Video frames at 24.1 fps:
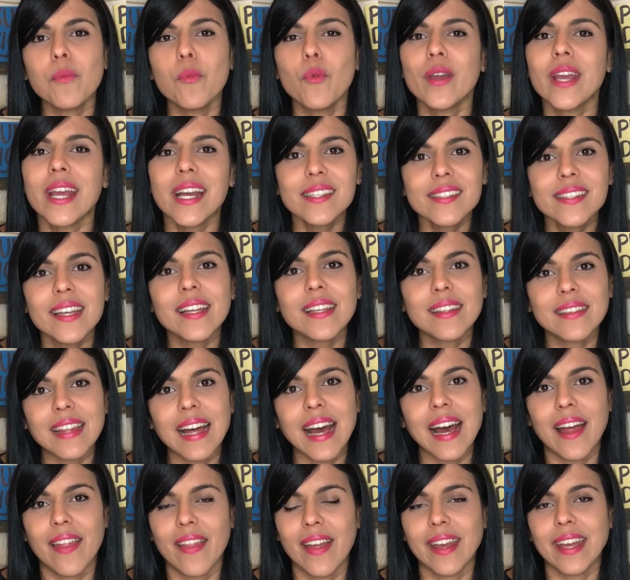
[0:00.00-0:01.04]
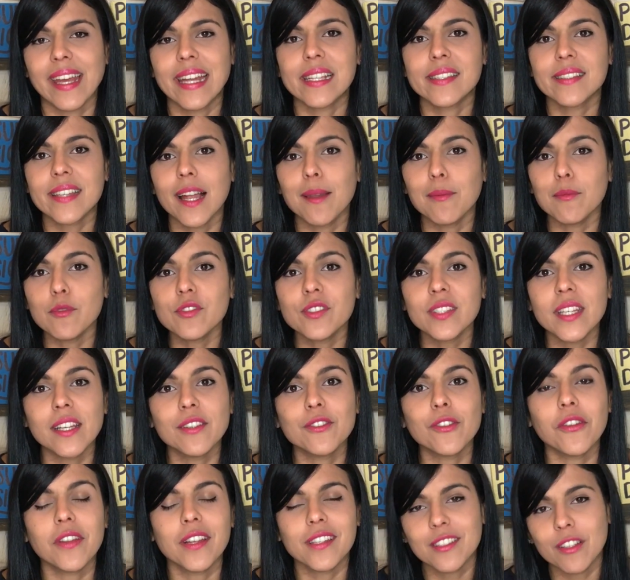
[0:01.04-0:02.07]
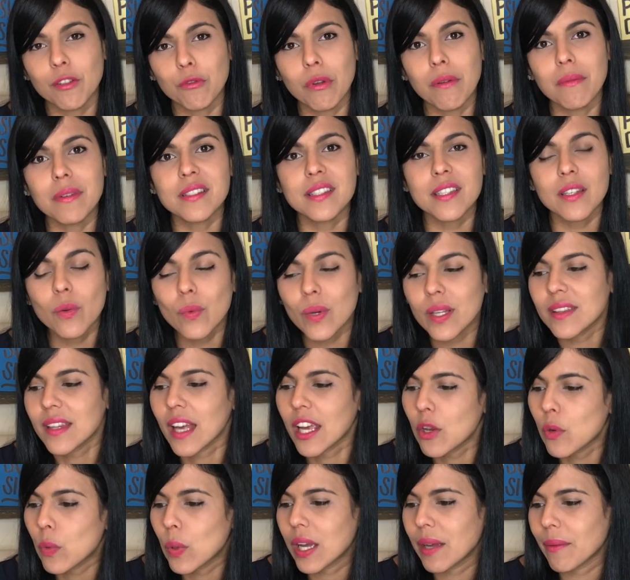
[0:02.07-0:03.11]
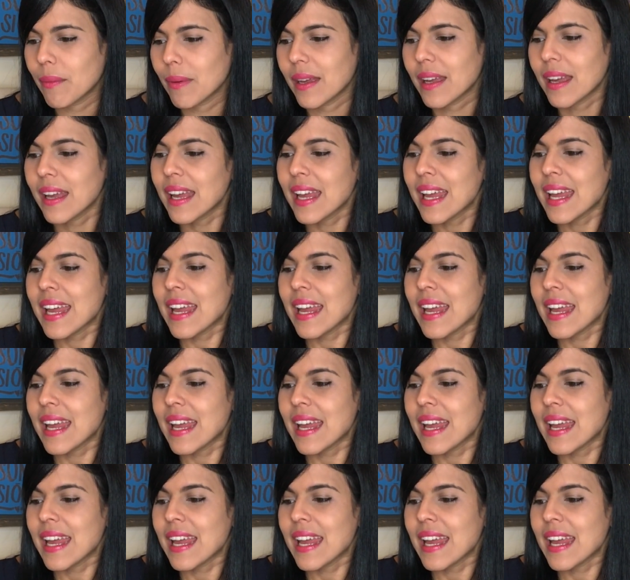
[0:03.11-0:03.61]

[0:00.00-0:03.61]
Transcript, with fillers: muy acertada en el Salmo 119, 59,